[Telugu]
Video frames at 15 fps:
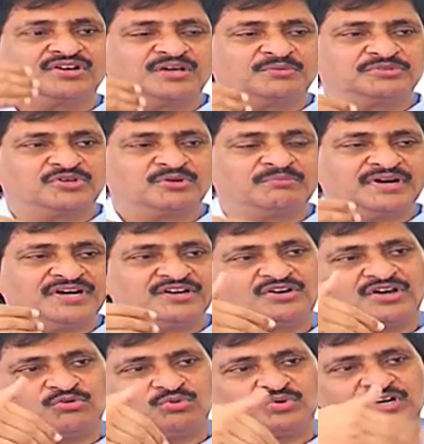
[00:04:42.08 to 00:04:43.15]
లేకపోతే బండో
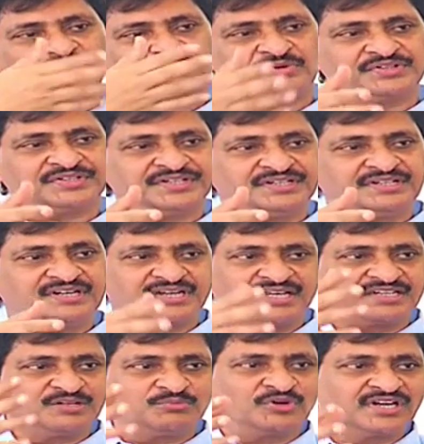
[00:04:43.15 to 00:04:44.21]
ఆ ఊరు వెళ్ళిపోద్ది అంటే
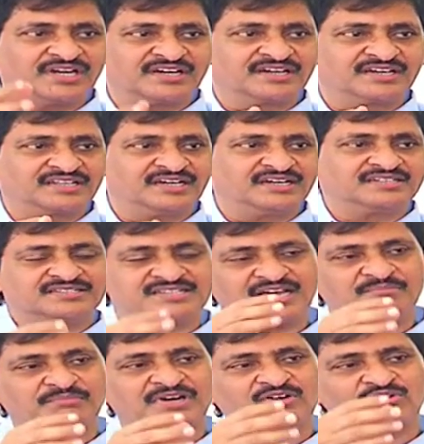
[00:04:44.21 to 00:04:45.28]
అన్ని మొయ్యలేరు కదా
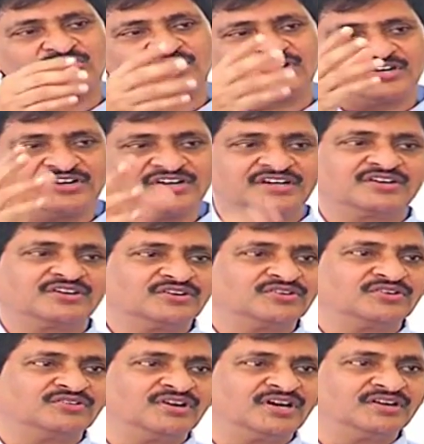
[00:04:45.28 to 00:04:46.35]
శాంపిల్గా ఒకటో రెండో ఇటుకలు
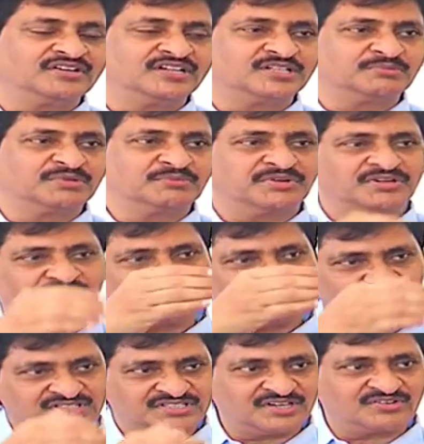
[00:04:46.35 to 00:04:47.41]
వాళ్ళు నెత్తి మీద పెట్టుకుని
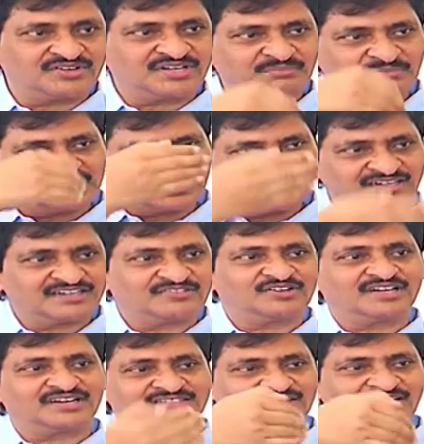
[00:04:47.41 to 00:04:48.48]
వస్తూ ఉంటే మిగతా అన్ని
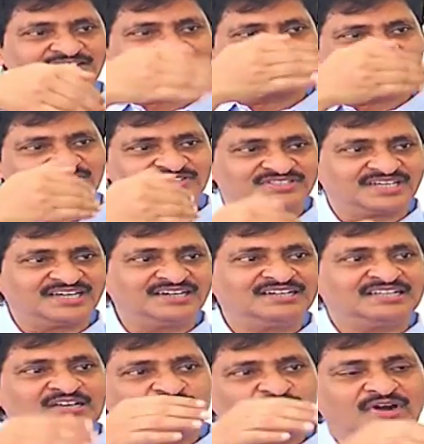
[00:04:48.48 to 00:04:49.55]
కూడా రిక్షాలో వేసుకుని వస్తే
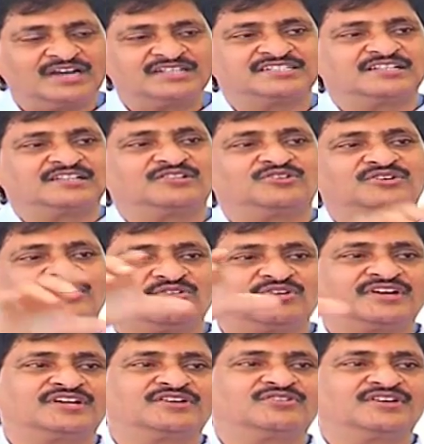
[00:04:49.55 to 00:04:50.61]
వాళ్ళ చేతులతోటే
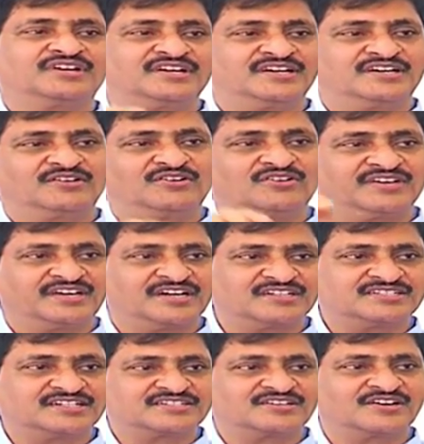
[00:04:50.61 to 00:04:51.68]
ఒక ఇటుకో రెండు ఇటుకలో ఈ
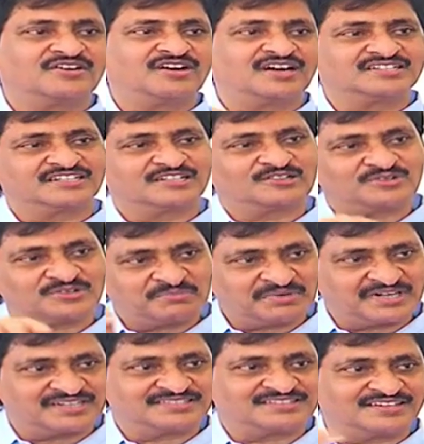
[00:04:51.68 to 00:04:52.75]
కన్స్ట్రక్షన్లో వాళ్ళ చేతులతోటే
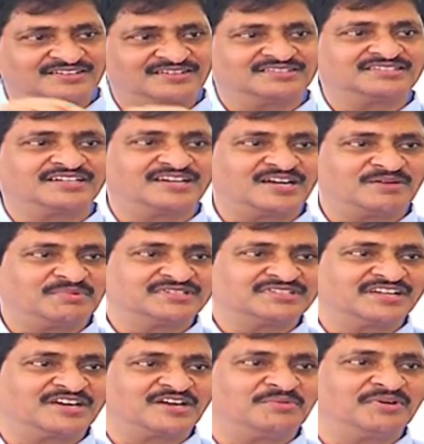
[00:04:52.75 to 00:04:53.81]
పెట్టిస్తారు శ్రీరామ
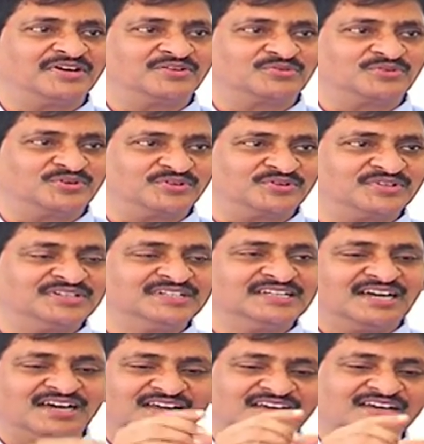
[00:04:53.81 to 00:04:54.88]
శ్రీరామ అనుకుంటున్నాను
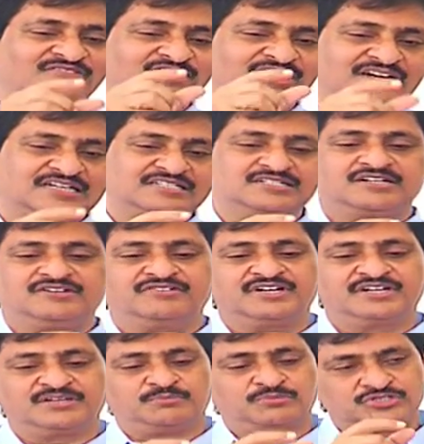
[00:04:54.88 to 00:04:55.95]
అలాగే వాళ్ళు
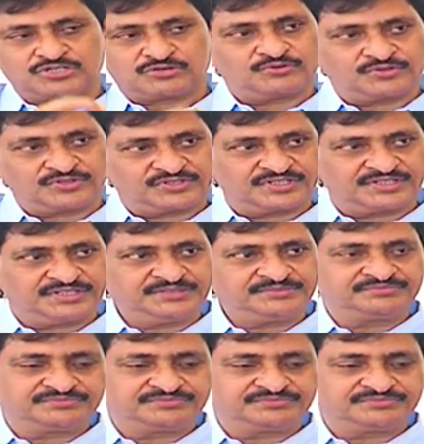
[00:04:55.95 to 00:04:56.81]
రాసినటువంటి పుస్తకం ఉంటుంది కదా